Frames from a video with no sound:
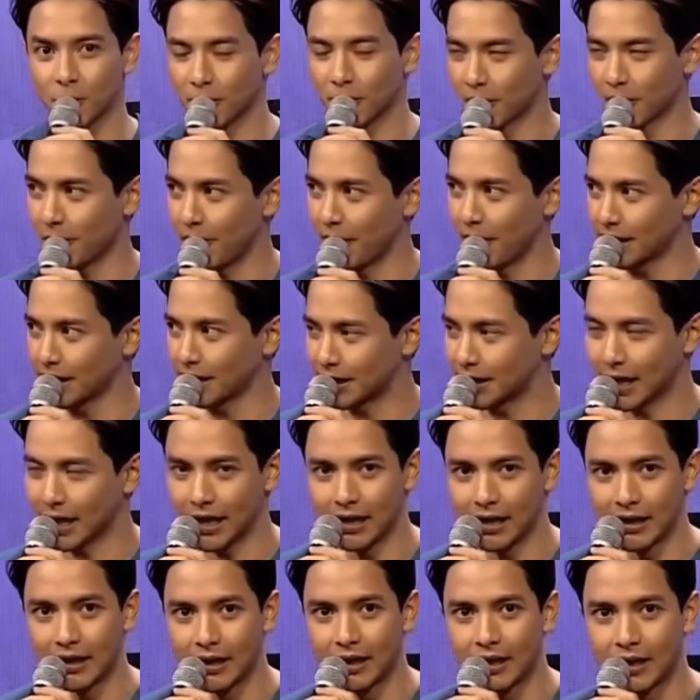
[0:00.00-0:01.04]
Super Party Train.
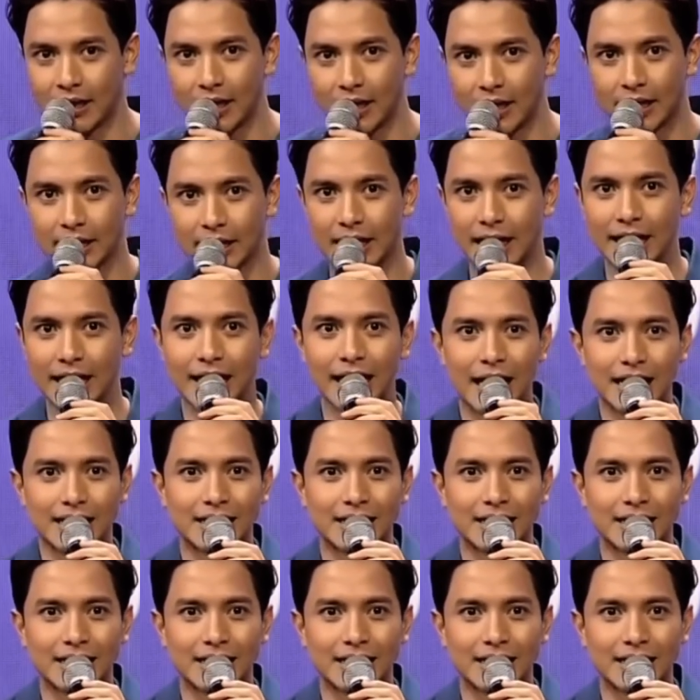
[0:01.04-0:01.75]
Dali na, diba?